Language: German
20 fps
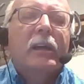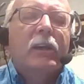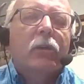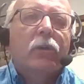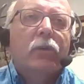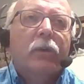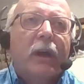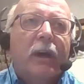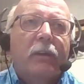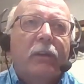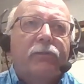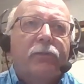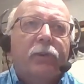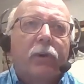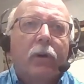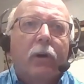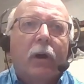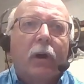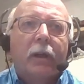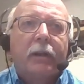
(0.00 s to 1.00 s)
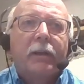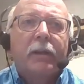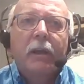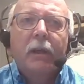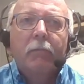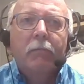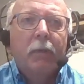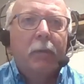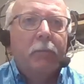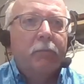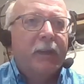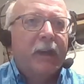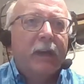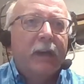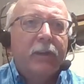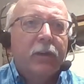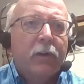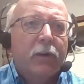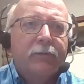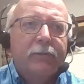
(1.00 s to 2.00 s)
regional vor Ort mit dem
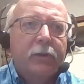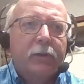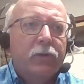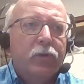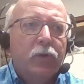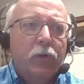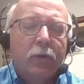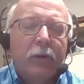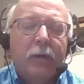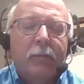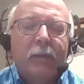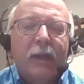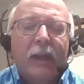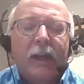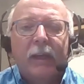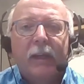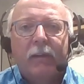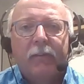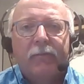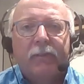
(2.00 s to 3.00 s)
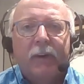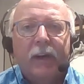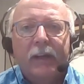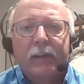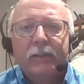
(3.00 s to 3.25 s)
Tag der offenen Tür oder mit anderen